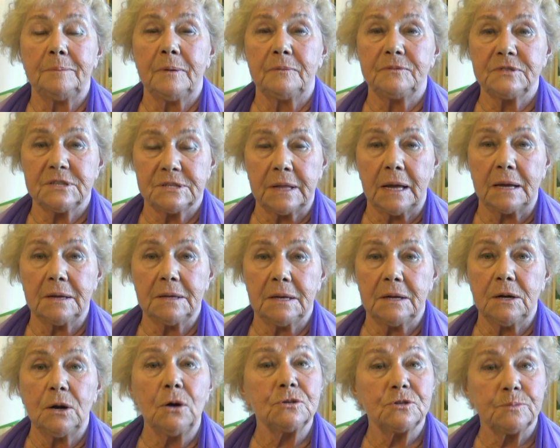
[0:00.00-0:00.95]

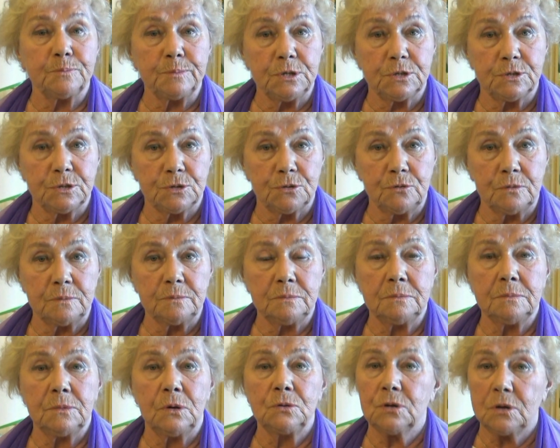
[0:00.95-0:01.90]
powstaje
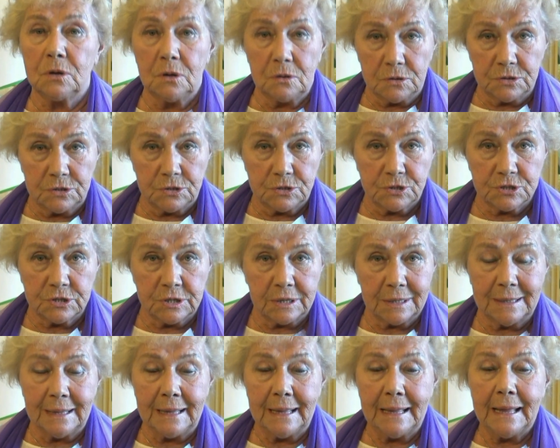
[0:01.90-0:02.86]
hospicjum
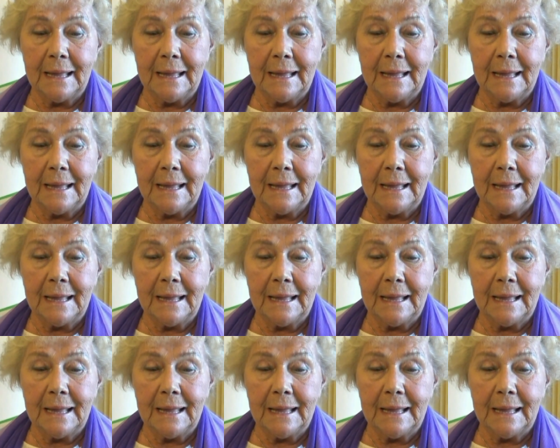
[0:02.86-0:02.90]
onkologiczne.